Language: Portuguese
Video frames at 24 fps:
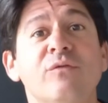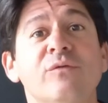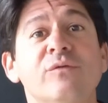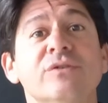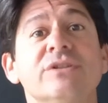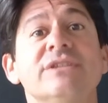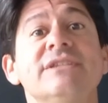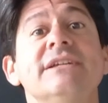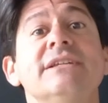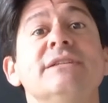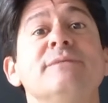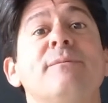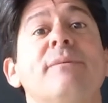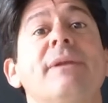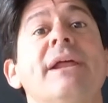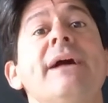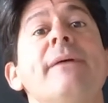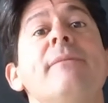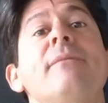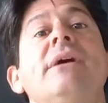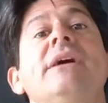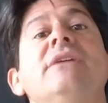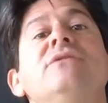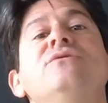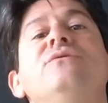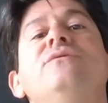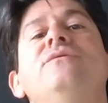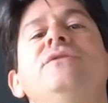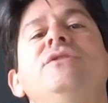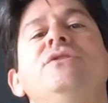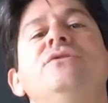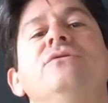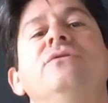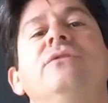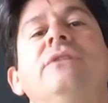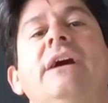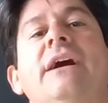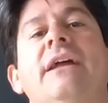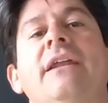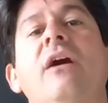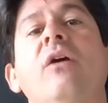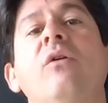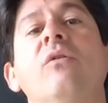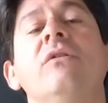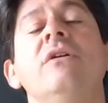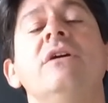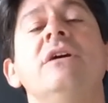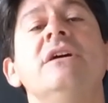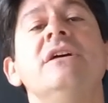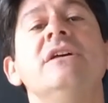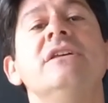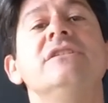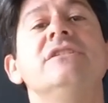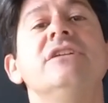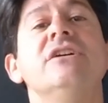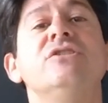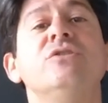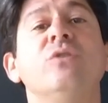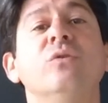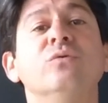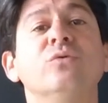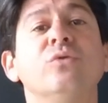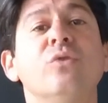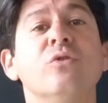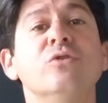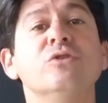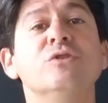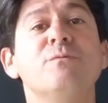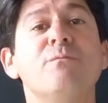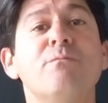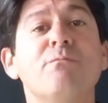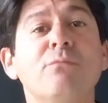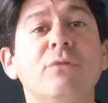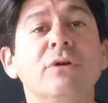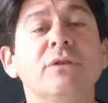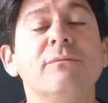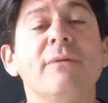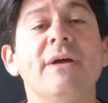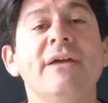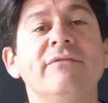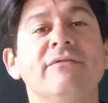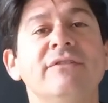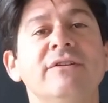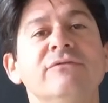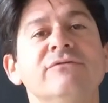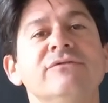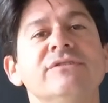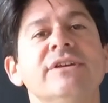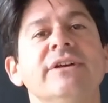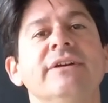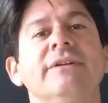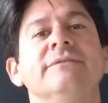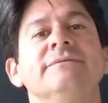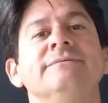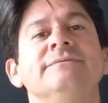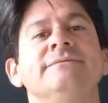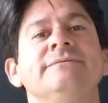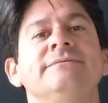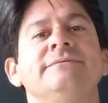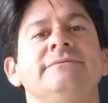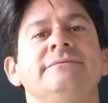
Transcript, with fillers: aqui com vocês para mais um vídeo do canal. Sejam todos muito bem-vindos aí.